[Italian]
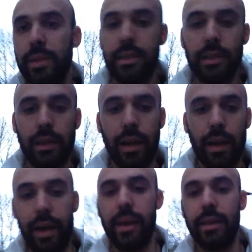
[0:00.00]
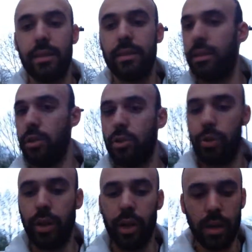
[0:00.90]
mista e
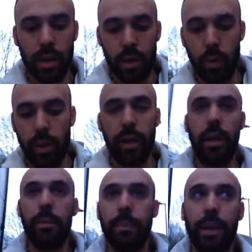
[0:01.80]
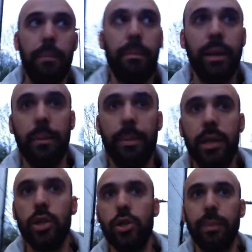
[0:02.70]
sincrona. Quindi impara bene a
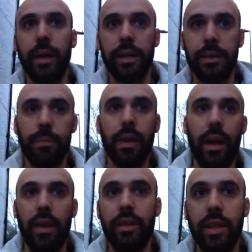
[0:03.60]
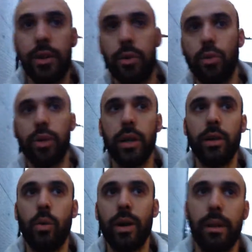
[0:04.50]
partecipare, evita
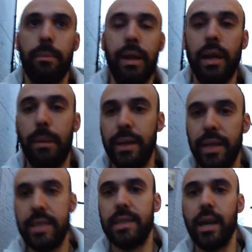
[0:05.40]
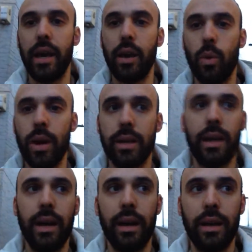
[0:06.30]
errori, guarda bene la perizia e
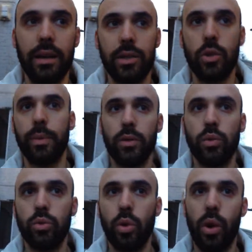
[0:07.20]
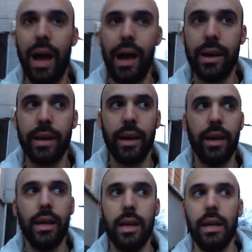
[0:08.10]
guarda eh, soprattutto anche
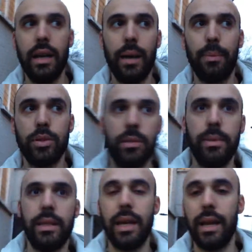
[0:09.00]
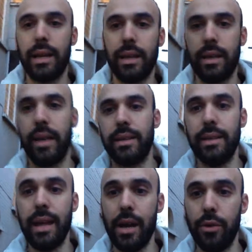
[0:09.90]
la possibilità che ti
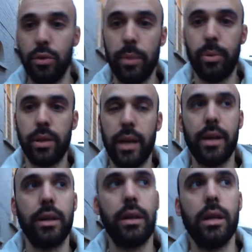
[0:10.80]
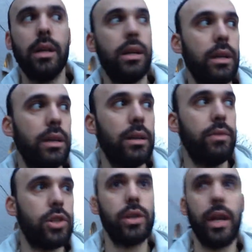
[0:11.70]
danno di poter eh,
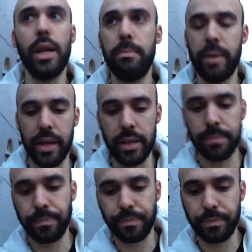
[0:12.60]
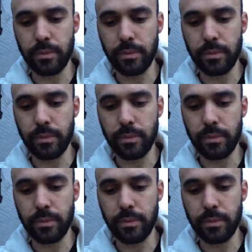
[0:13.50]
visionare il bene,